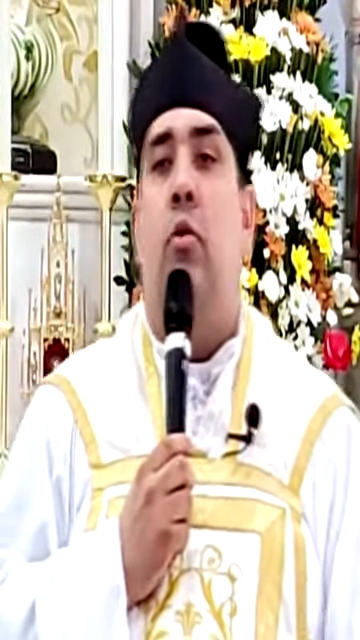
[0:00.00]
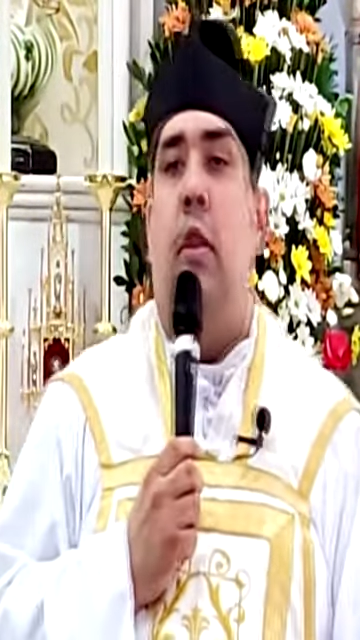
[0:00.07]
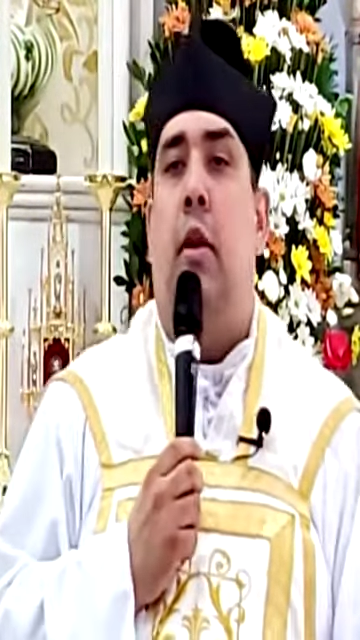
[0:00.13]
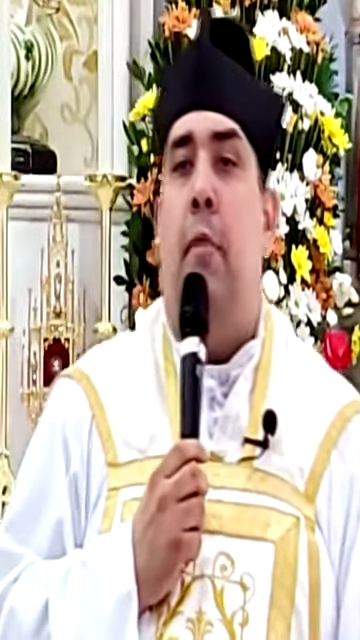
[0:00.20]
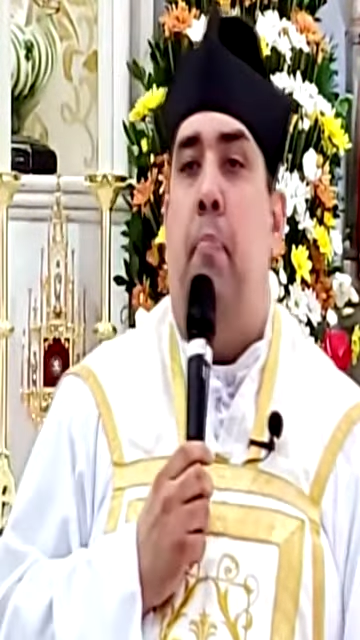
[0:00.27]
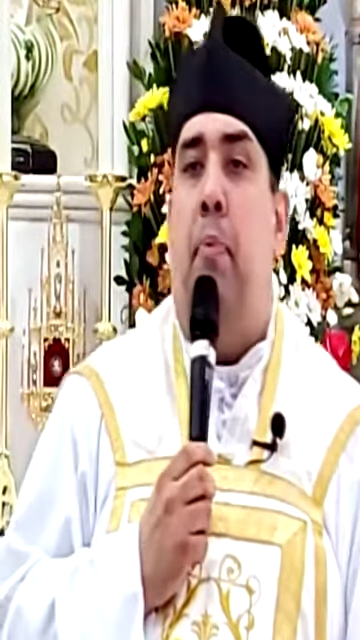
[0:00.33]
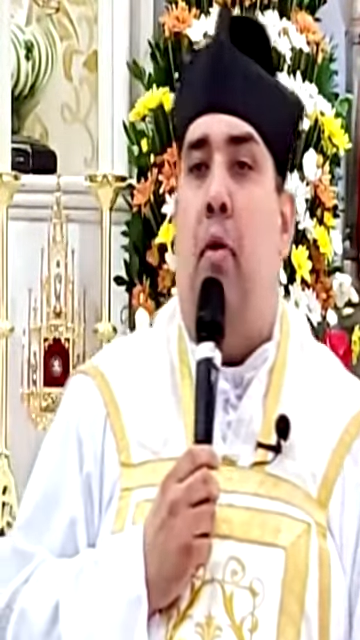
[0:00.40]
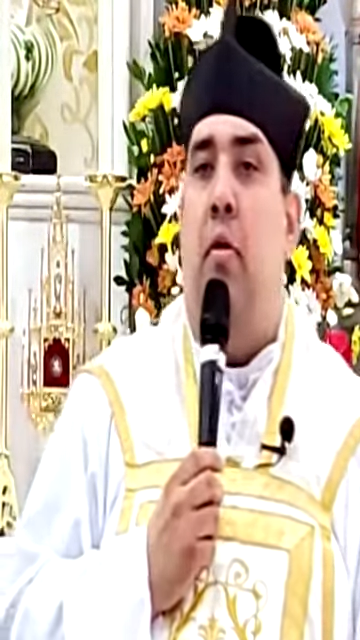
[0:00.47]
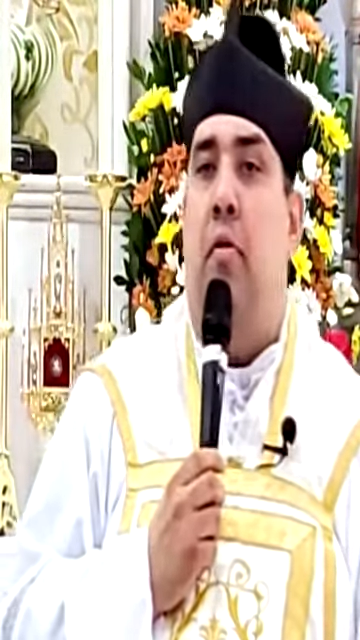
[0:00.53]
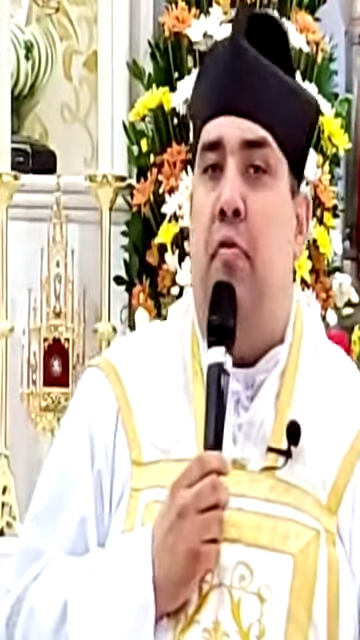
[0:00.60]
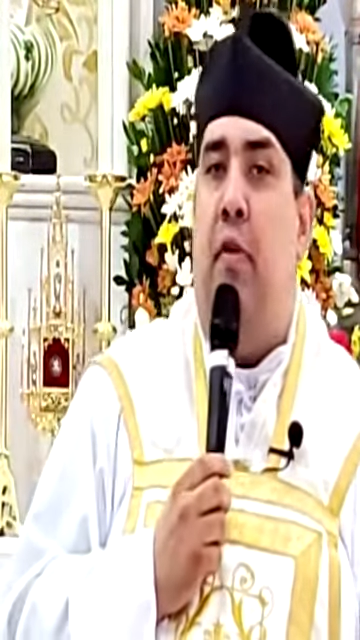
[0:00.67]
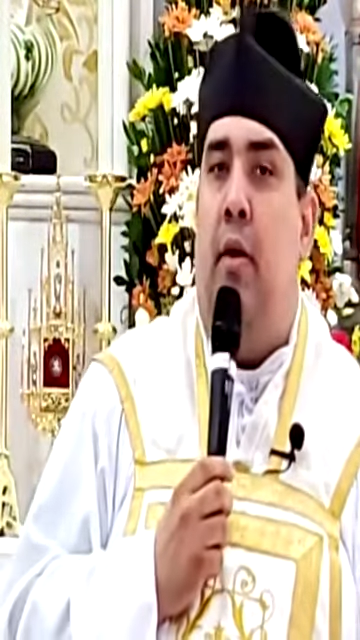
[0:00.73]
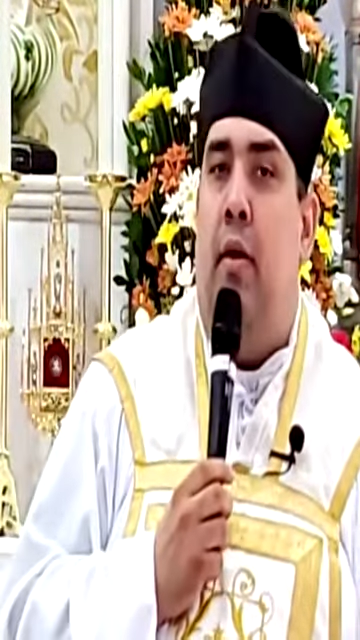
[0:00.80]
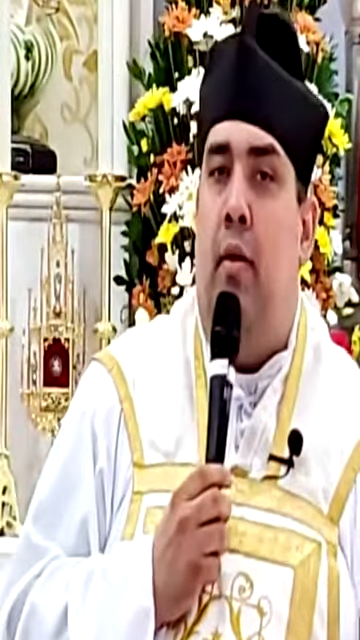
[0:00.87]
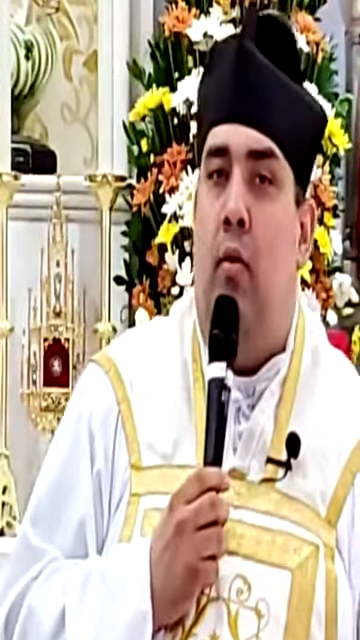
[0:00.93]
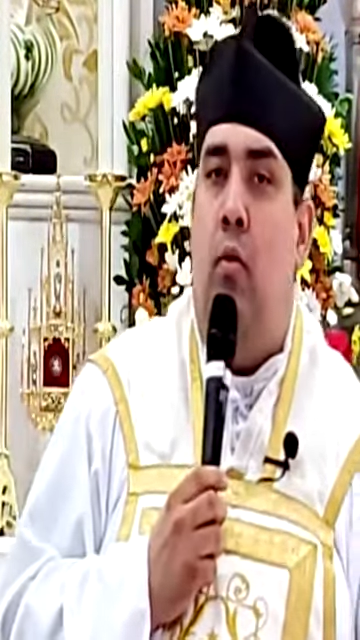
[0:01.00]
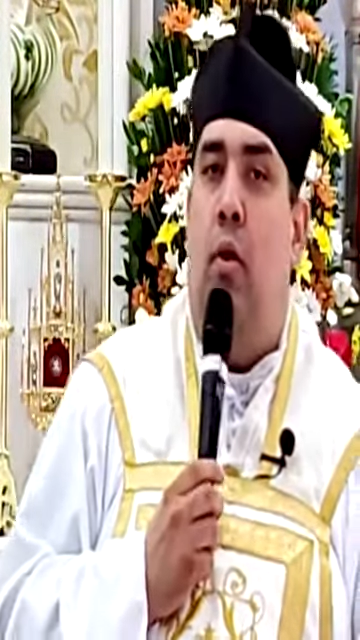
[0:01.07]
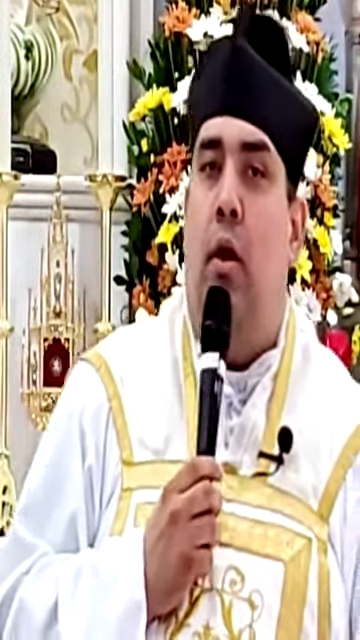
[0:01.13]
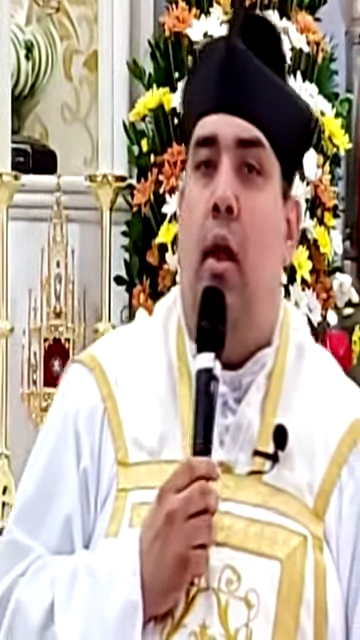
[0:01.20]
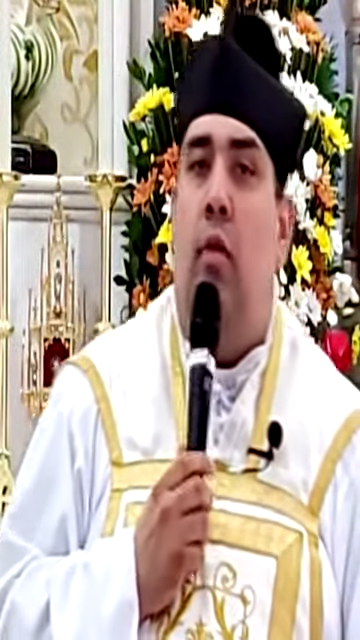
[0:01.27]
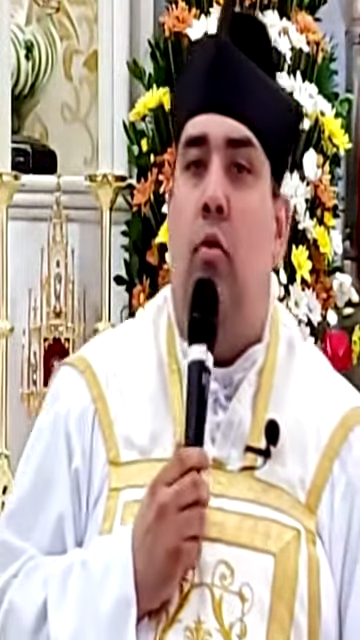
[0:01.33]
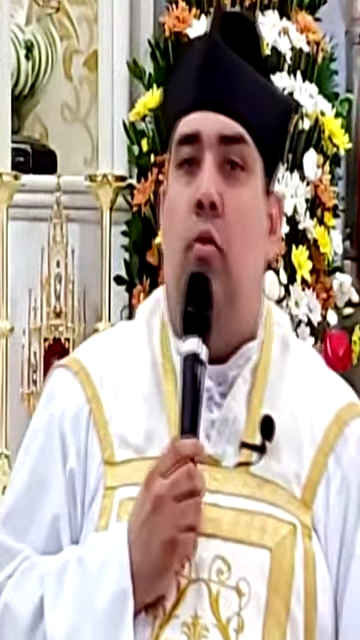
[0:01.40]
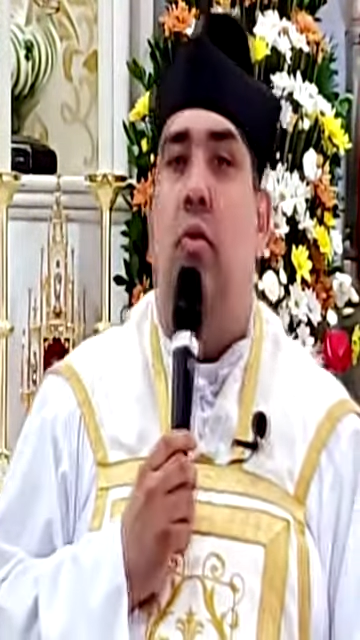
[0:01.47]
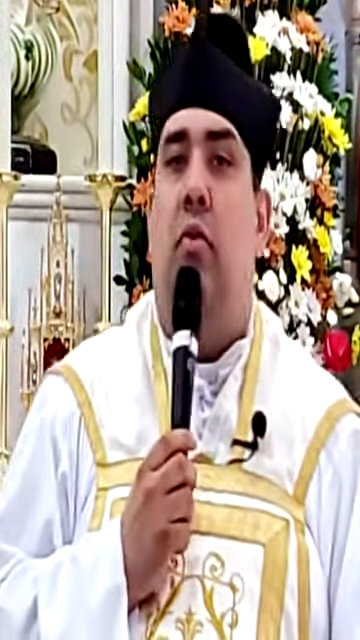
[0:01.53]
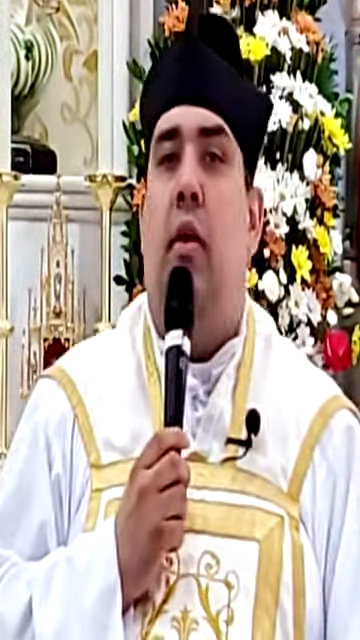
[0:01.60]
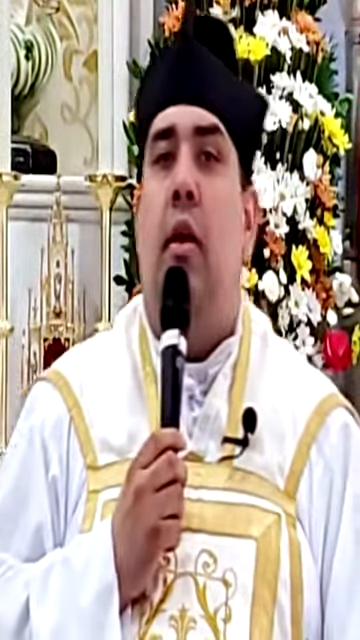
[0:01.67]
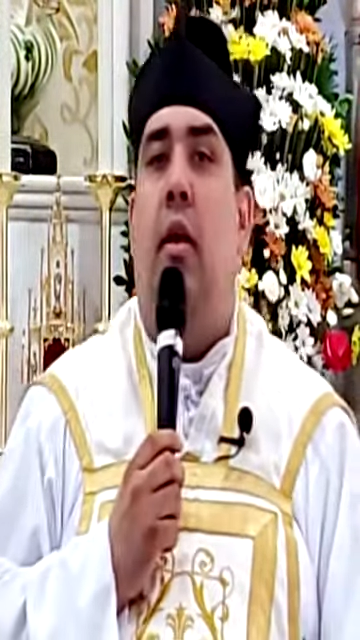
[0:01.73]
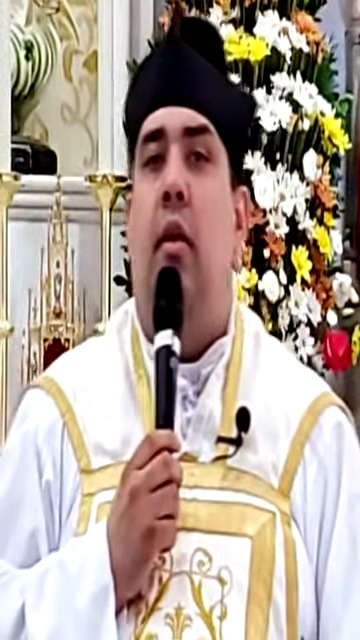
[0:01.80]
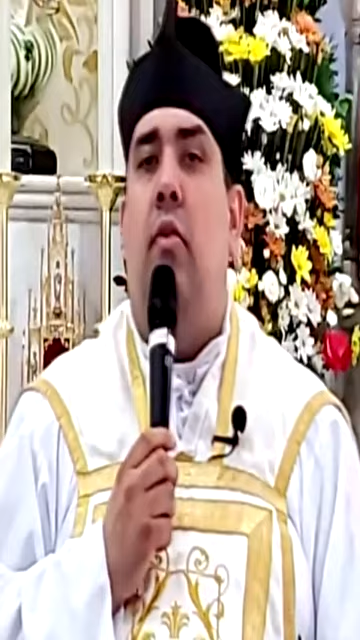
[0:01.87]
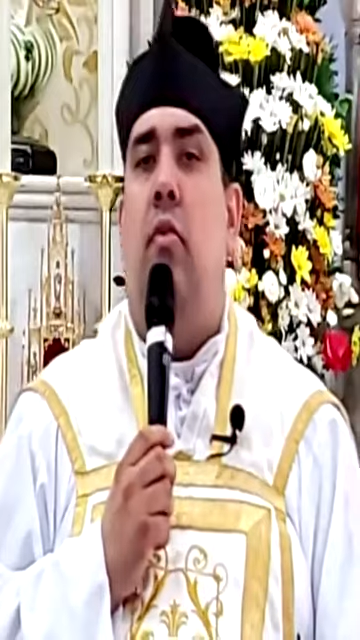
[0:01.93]
E a outra prova, o Rei
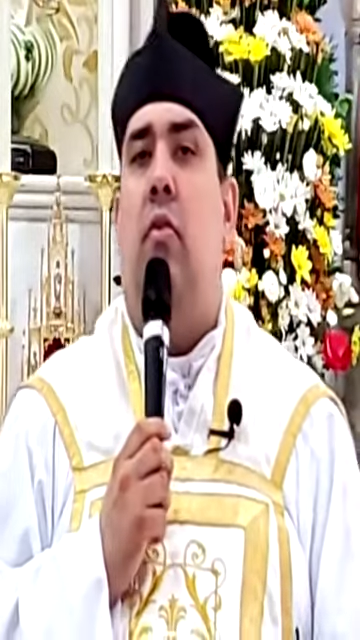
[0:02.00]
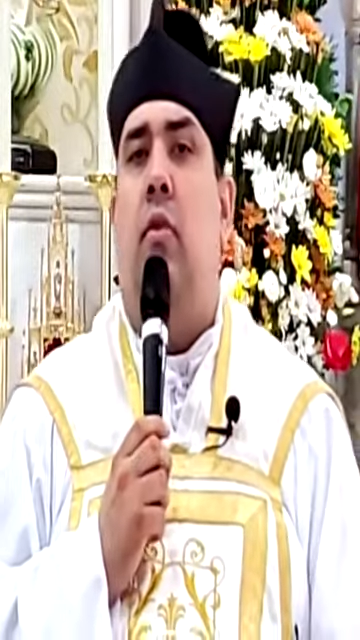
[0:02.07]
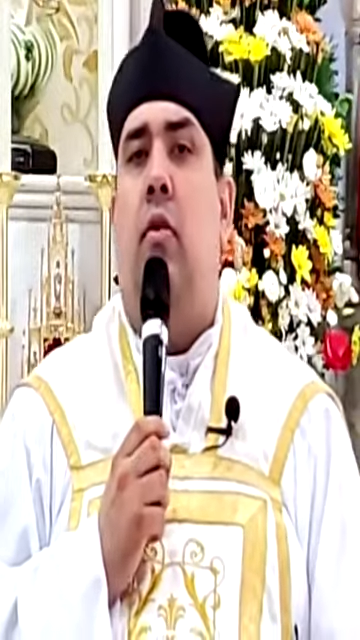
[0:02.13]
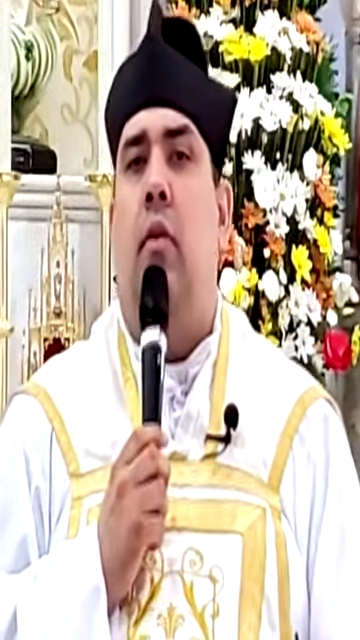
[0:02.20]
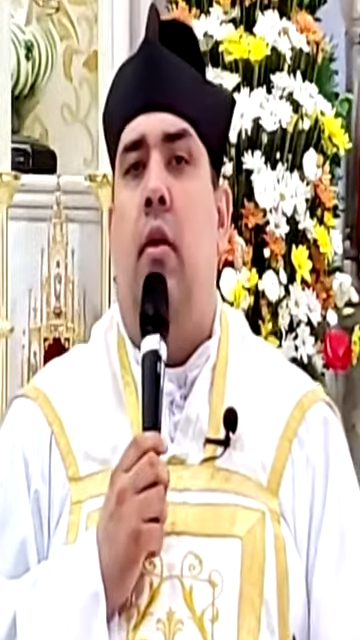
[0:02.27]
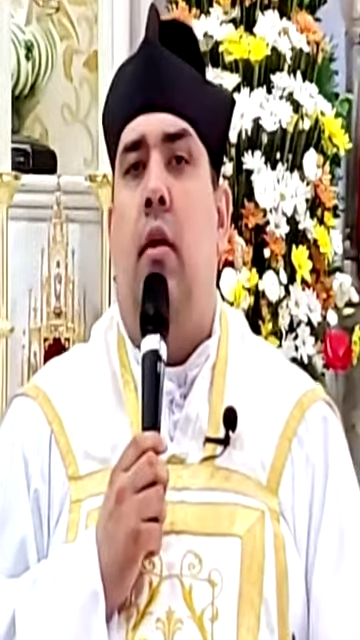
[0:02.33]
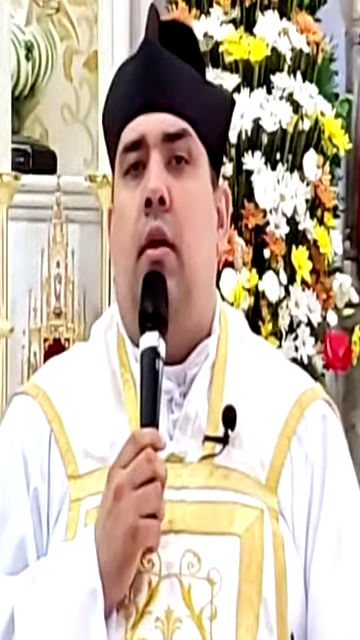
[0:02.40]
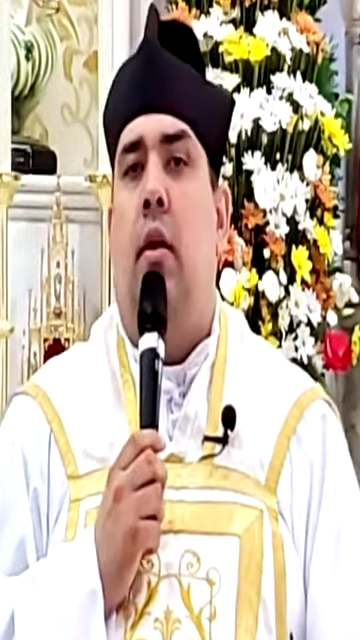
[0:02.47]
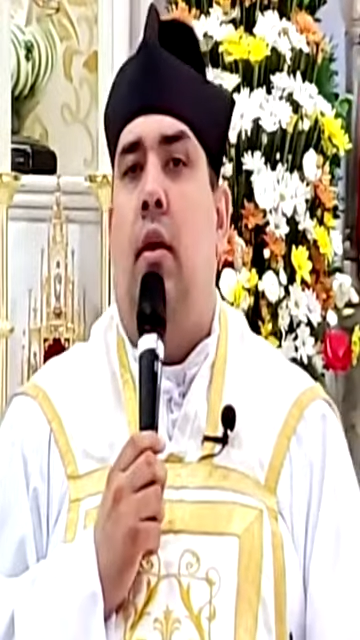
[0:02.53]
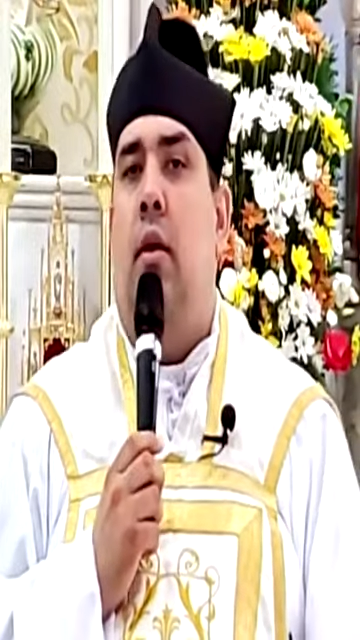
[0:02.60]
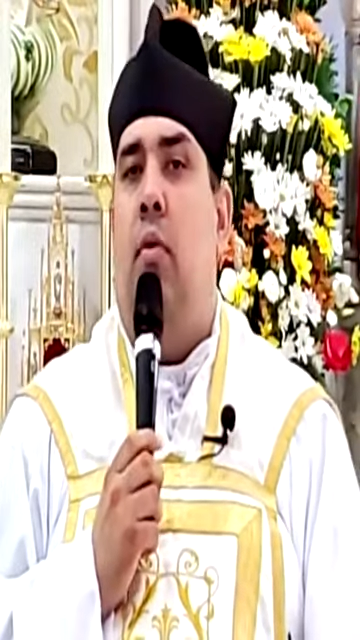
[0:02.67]
dos Reis